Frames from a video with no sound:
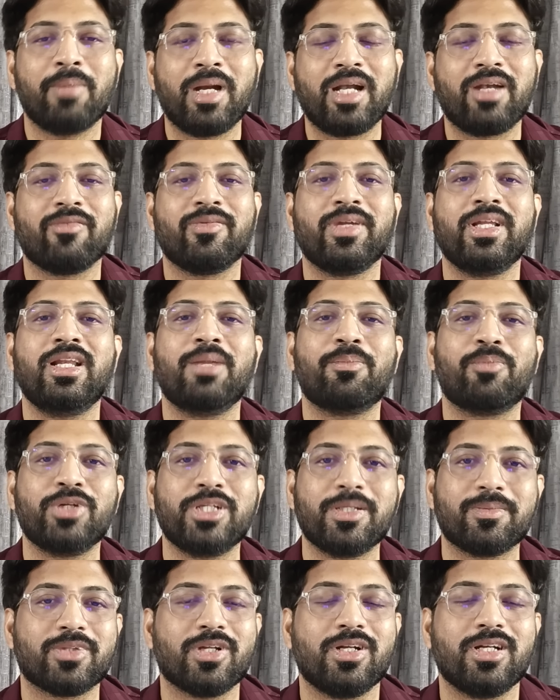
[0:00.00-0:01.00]
బట్ వీళ్ళు
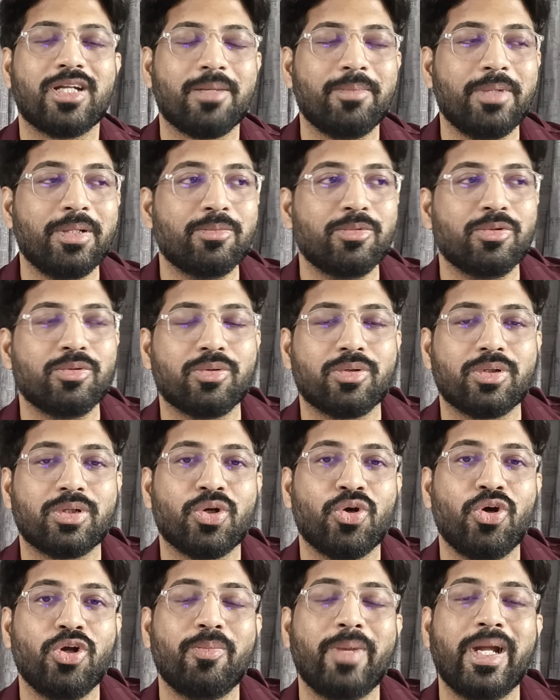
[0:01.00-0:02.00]
ఎప్పుడు చెప్తుంటారు మేము
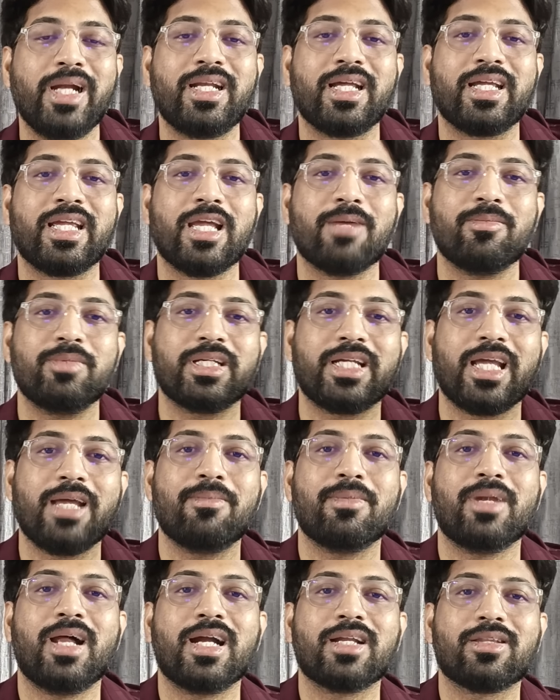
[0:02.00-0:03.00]
డోర్ బయట గేమ్
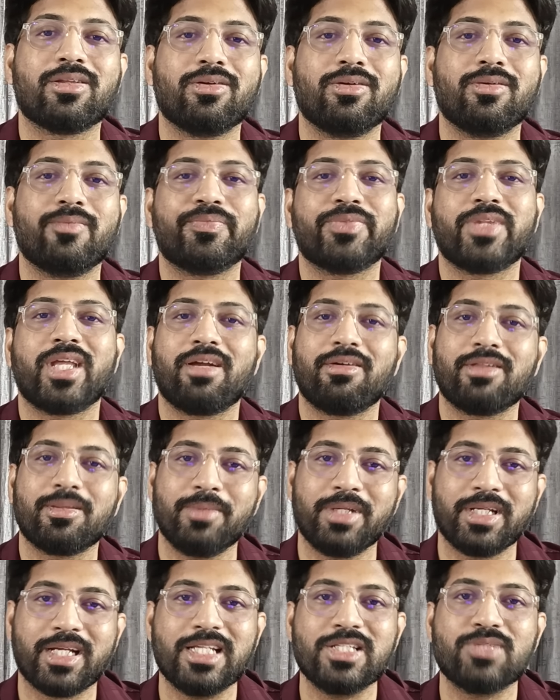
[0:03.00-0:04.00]
గేమ్లో ఆడతాం తర్వాత
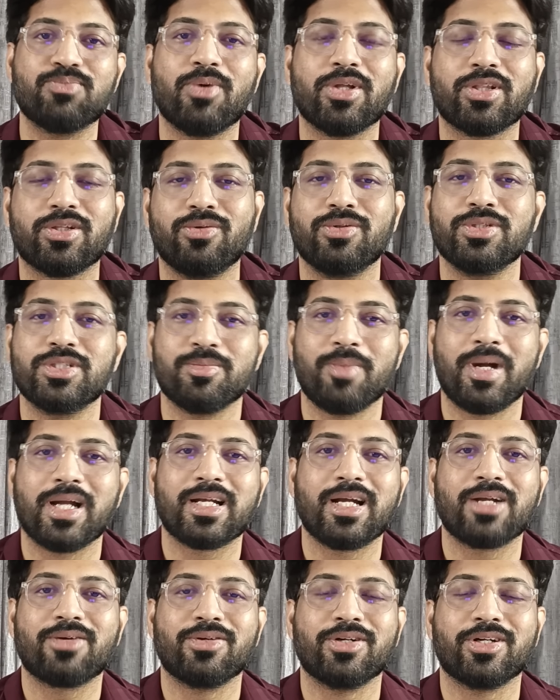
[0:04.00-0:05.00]
మేము కలిసిపోతాం వచ్చి
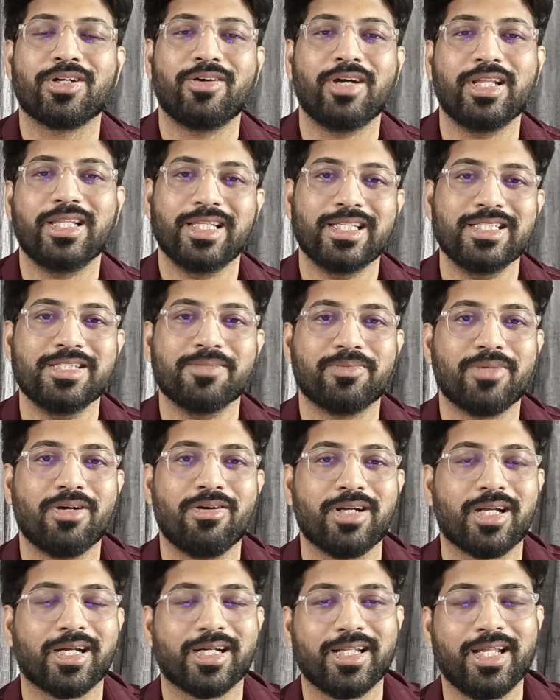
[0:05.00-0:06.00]
మాట్లాడుకుంటాం అది అని చెప్తా
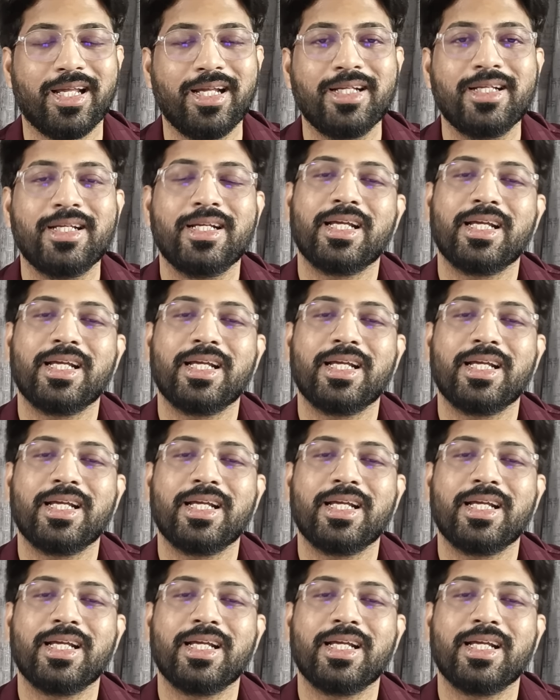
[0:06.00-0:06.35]
ఉంటారు కదా